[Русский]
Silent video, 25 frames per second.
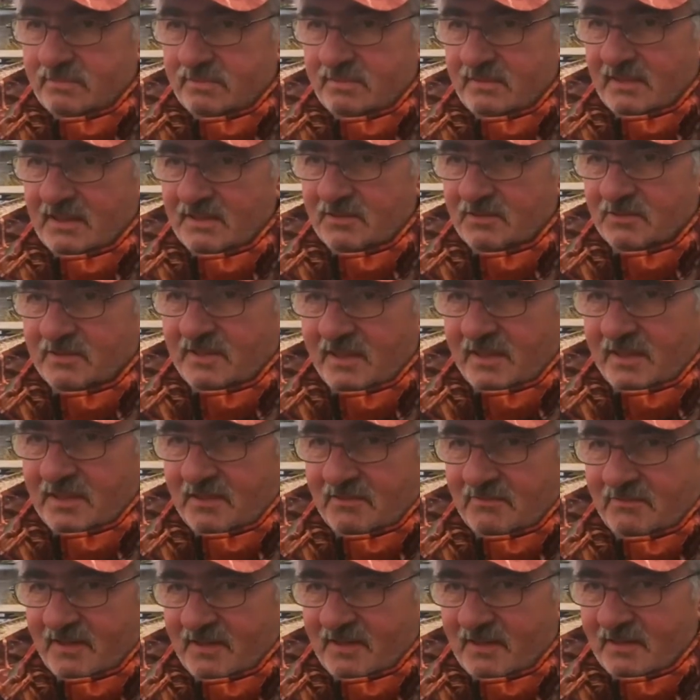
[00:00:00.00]
Ну, это третий
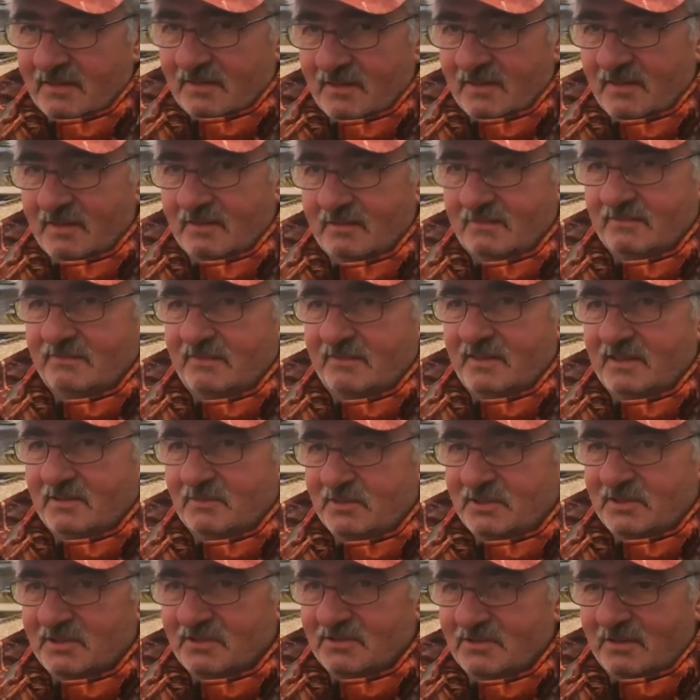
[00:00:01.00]
выход в этом
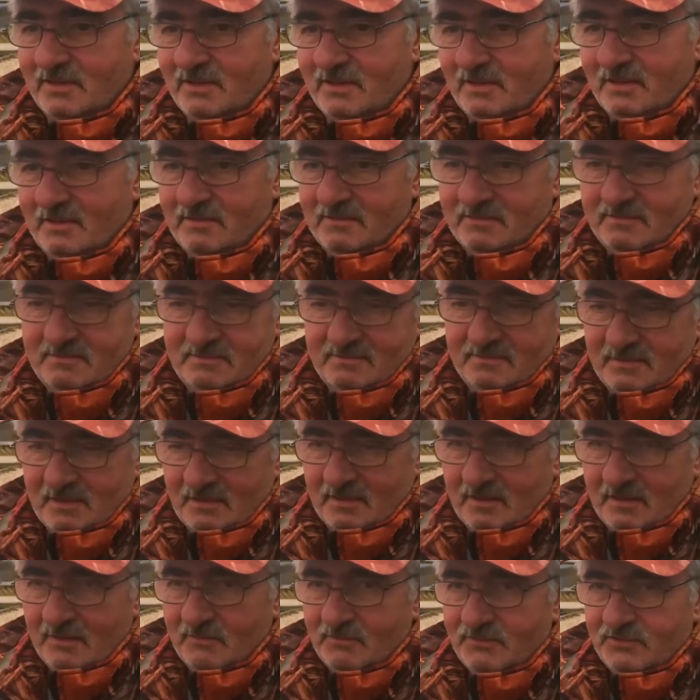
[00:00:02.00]
сезоне.
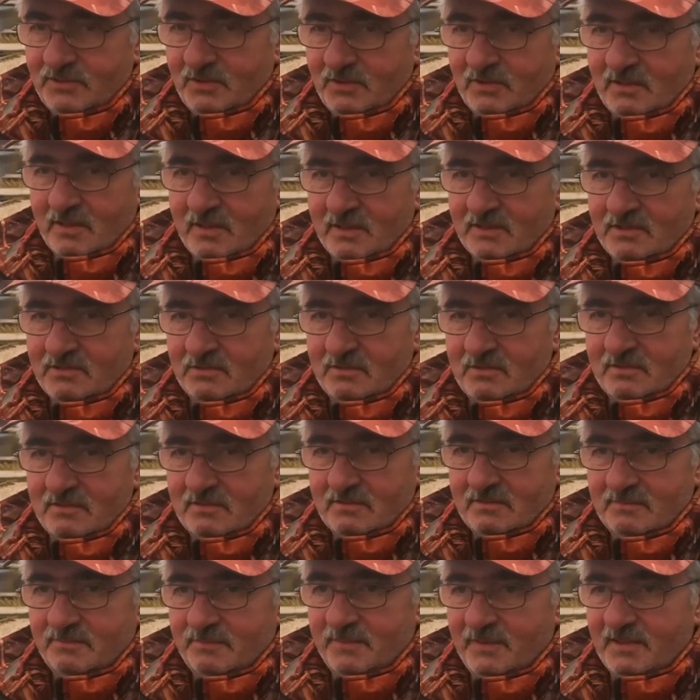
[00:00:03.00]
Все хорошо.
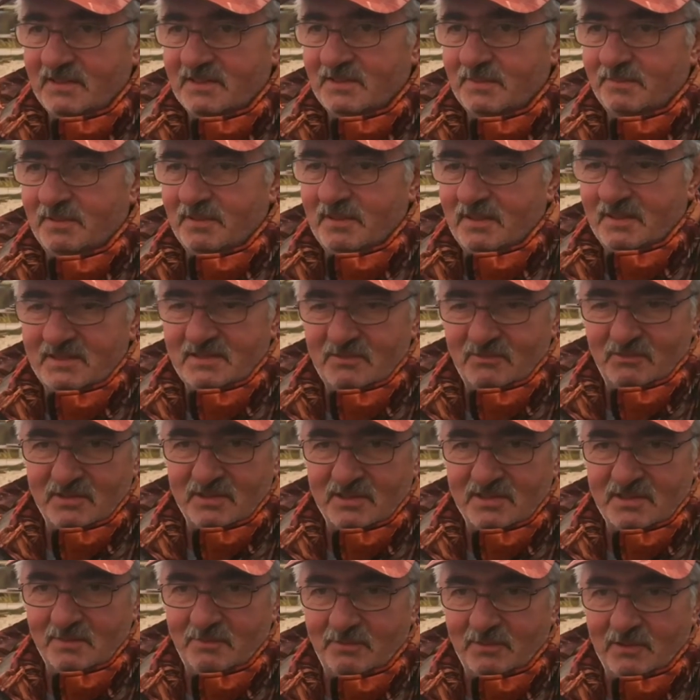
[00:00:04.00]
В принципе, для
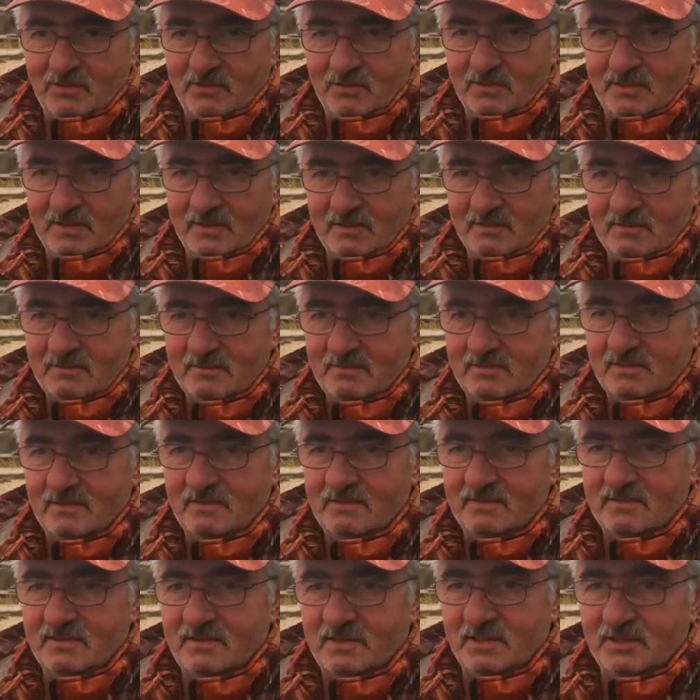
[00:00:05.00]
сегодняшней погоды
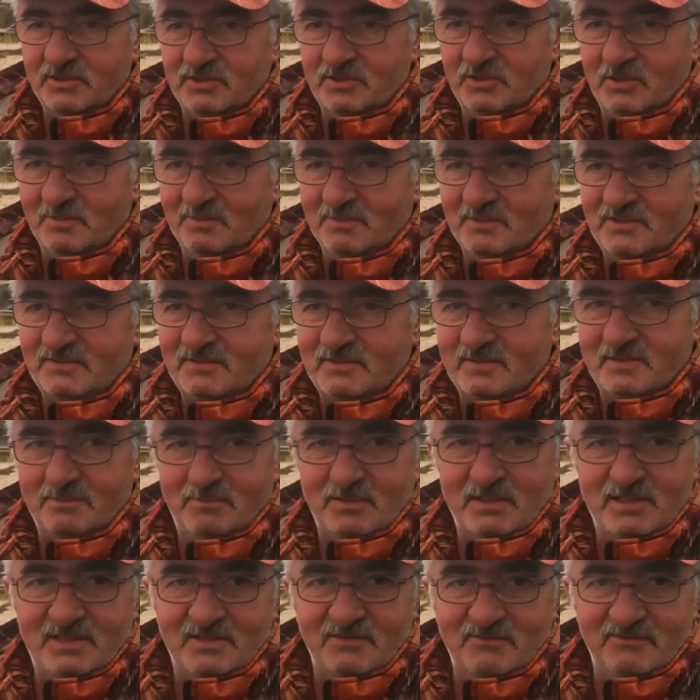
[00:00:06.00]
дождем с
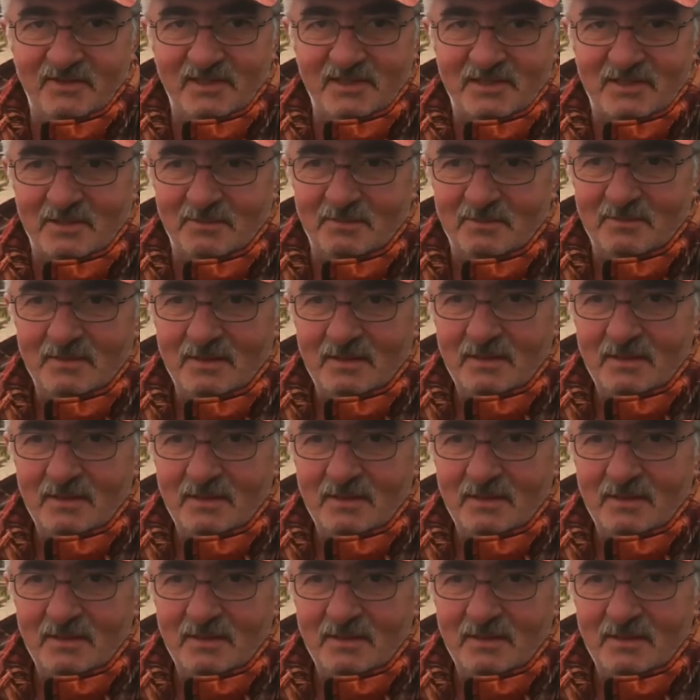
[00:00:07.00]
большим ветром.